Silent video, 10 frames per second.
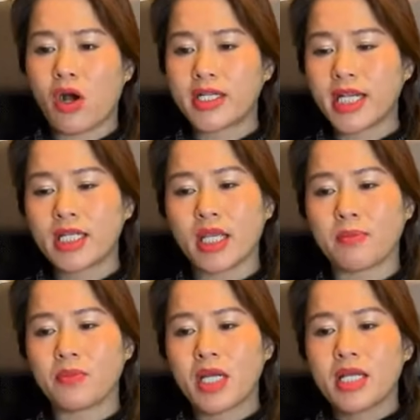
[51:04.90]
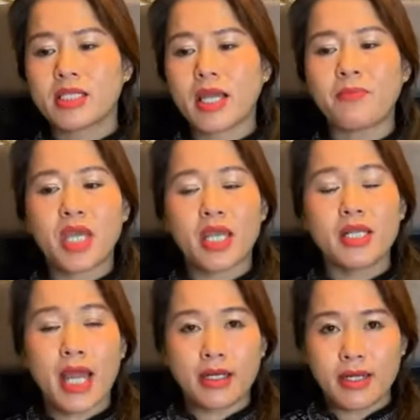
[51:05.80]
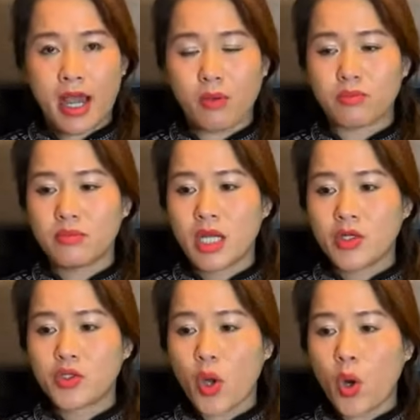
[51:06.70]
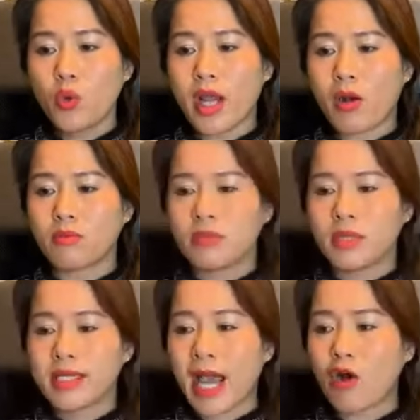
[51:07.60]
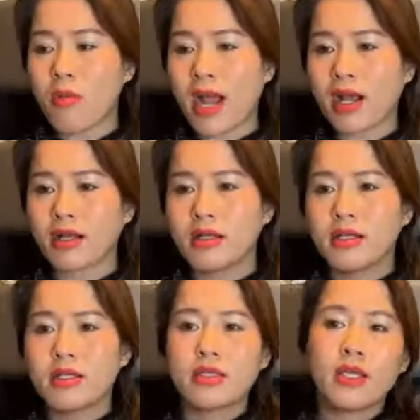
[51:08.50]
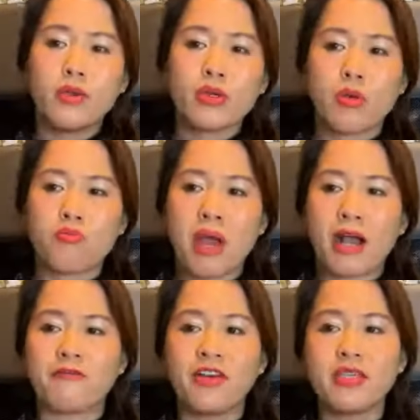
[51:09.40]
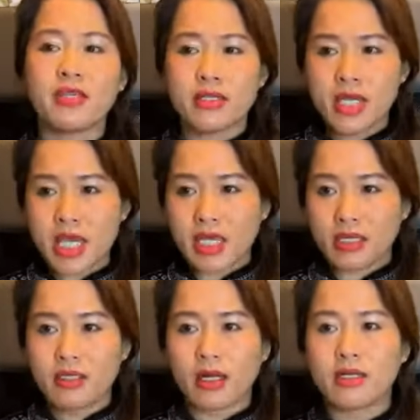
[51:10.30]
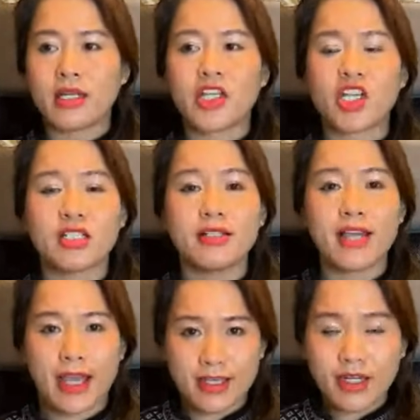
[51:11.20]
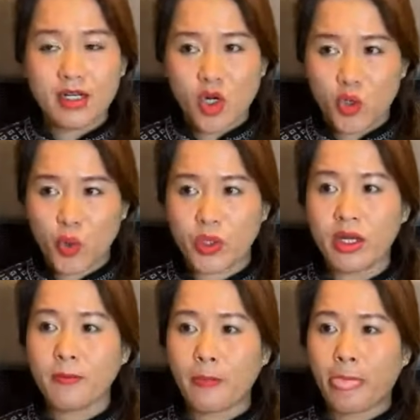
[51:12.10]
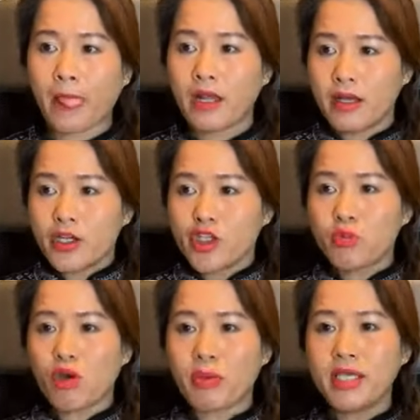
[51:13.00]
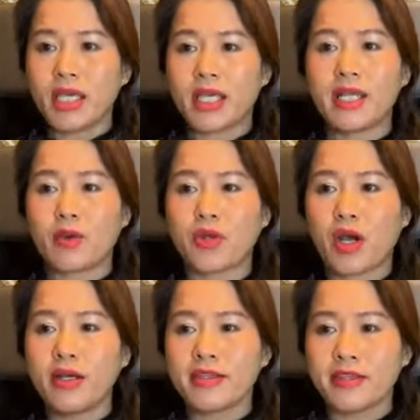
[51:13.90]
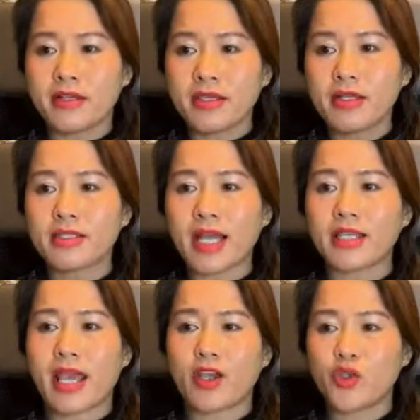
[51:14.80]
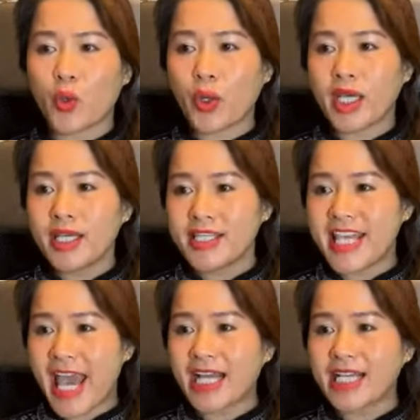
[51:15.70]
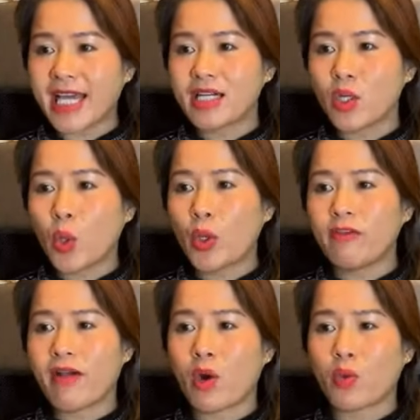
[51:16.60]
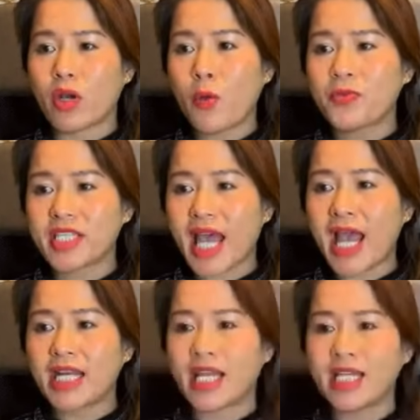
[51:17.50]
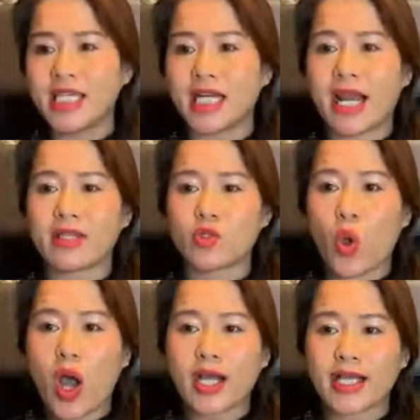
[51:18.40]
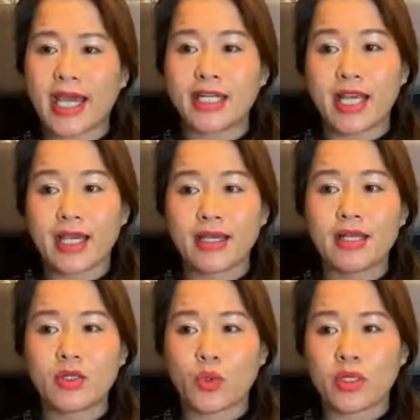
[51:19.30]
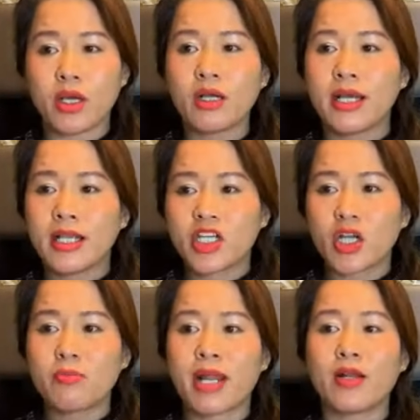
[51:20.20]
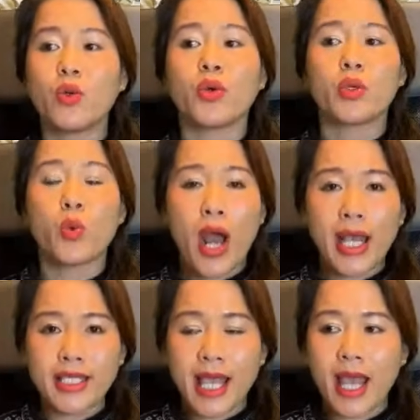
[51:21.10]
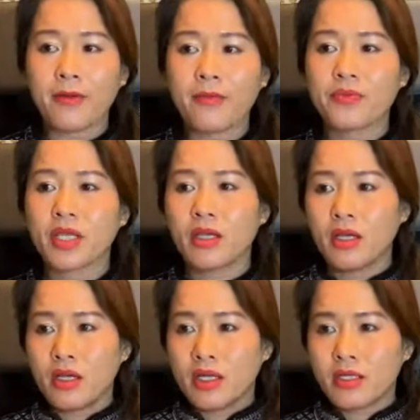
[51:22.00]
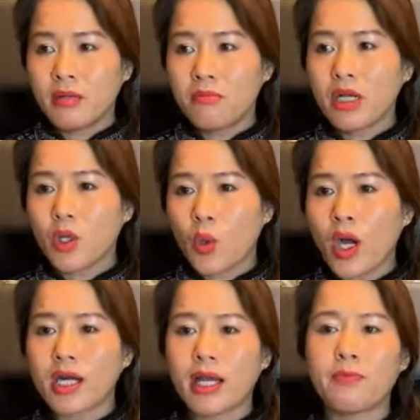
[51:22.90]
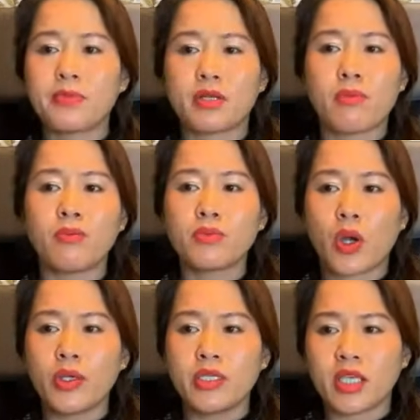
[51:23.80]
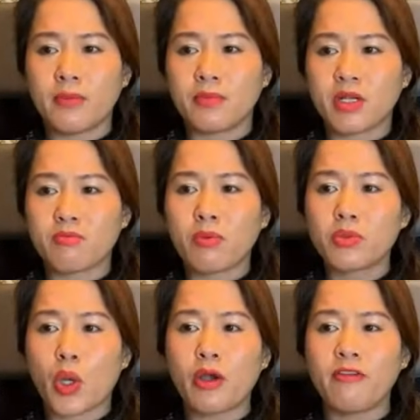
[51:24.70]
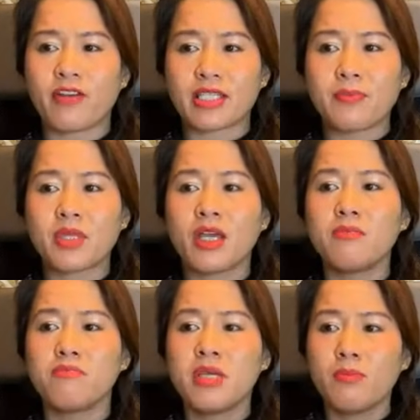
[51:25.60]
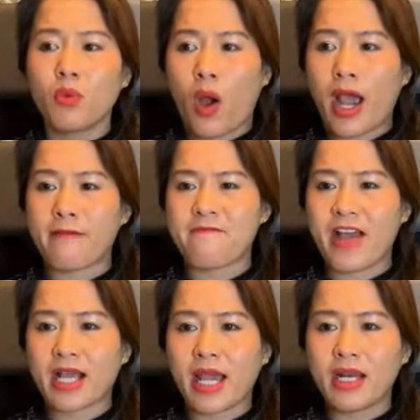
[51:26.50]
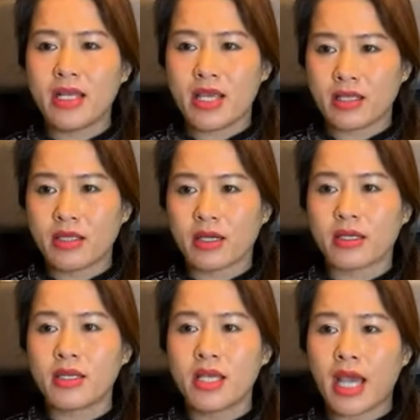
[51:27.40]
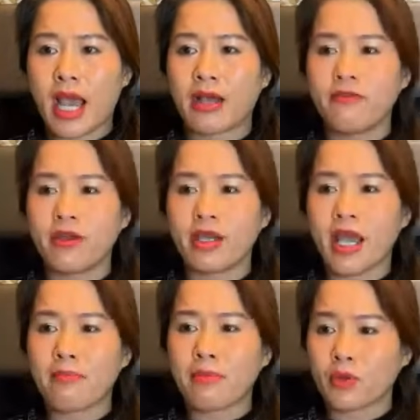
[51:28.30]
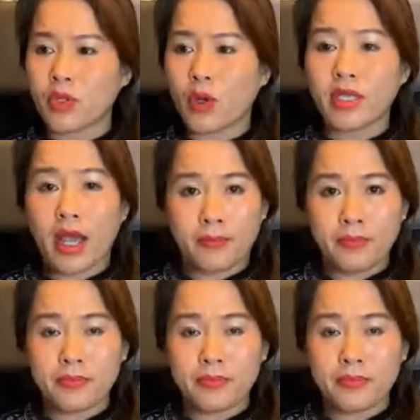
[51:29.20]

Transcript: trách nhiệm, tâm thế đánh đồng, đổ đồng, cao bằng, thiếu công bằng với những hiện thực lịch sử cải cách ruộng đất trong một ý nghĩa nào đó dường như tác giả chủ ý dán cách lui vào góc xa để nhìn lại toàn cảnh cải cách ruộng đất xong lại lùi quá xa đến mức khuất lấp trong bóng tối chìm trong bóng tối và tâm thế biếm họa phản ánh hiện thực nghiêng hẳn về gam màu tối thẳm